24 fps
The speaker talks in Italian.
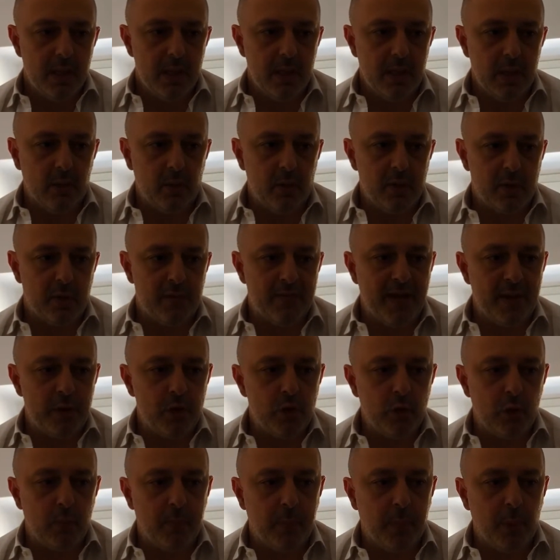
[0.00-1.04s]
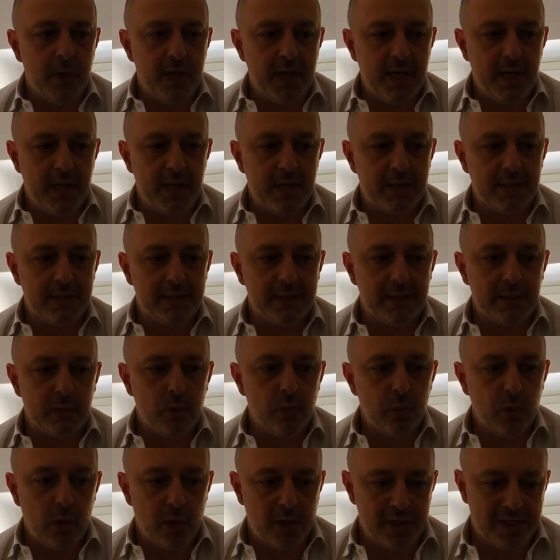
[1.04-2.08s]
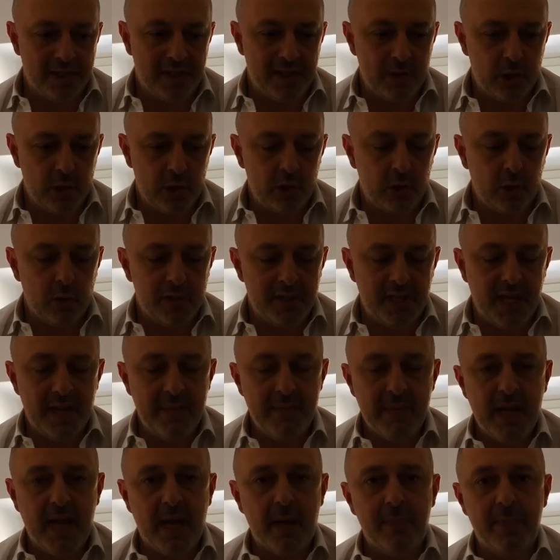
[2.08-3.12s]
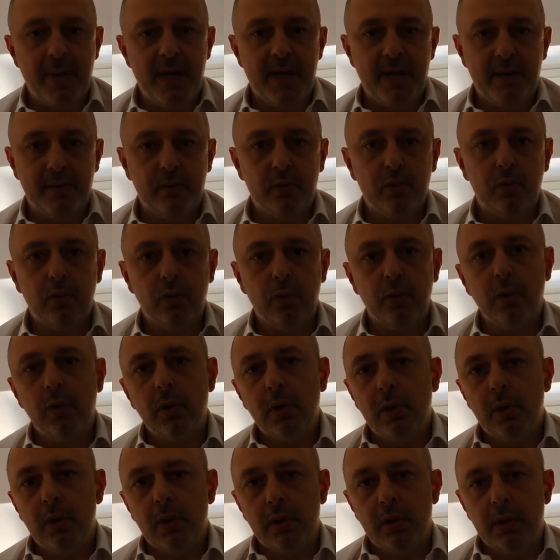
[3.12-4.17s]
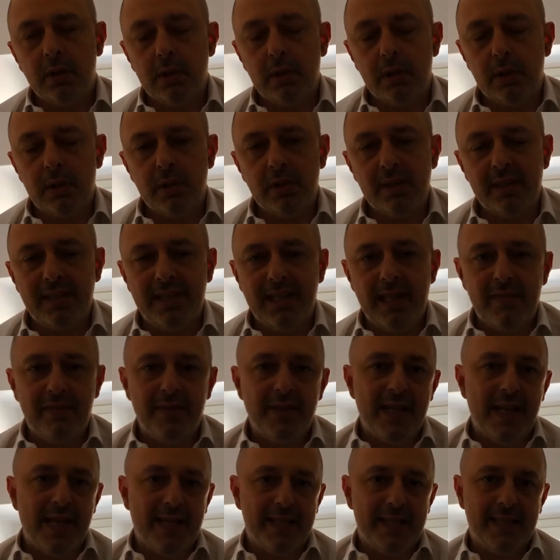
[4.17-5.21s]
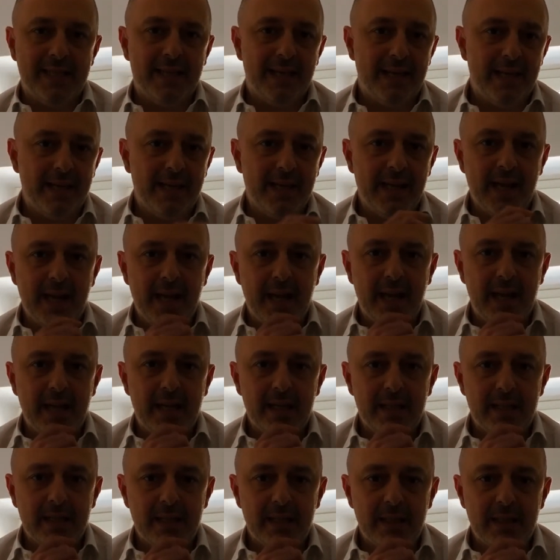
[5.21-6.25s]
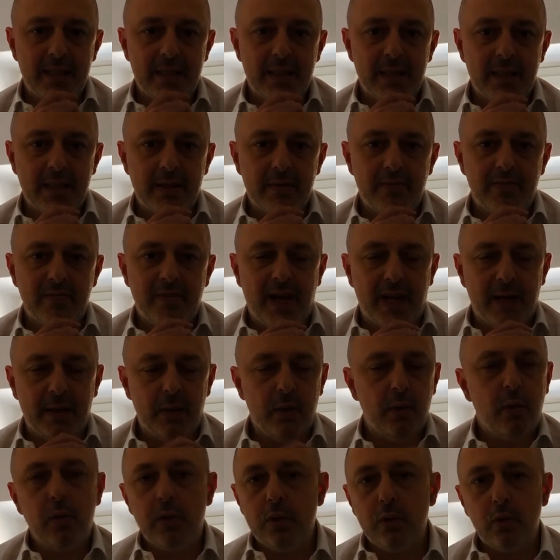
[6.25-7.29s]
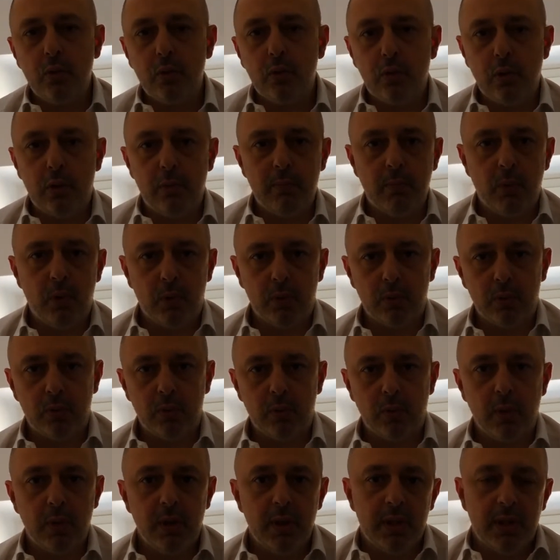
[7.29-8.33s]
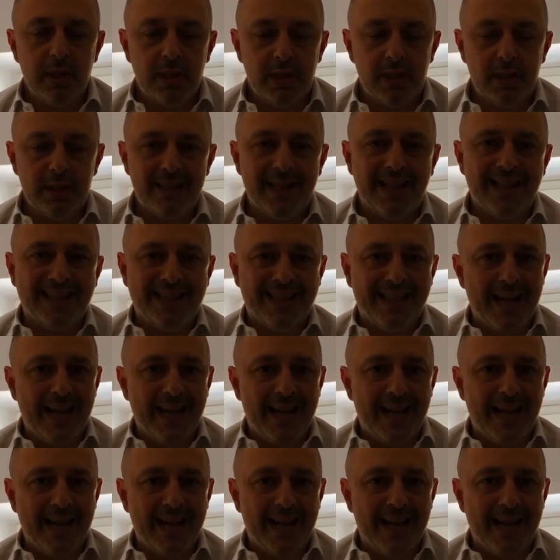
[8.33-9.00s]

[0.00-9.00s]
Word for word: E questo viaggio poi eh, lungo la statale 106 mi ha aperto eh, delle finestre che eh, vanno in tutto il mondo, eh, dal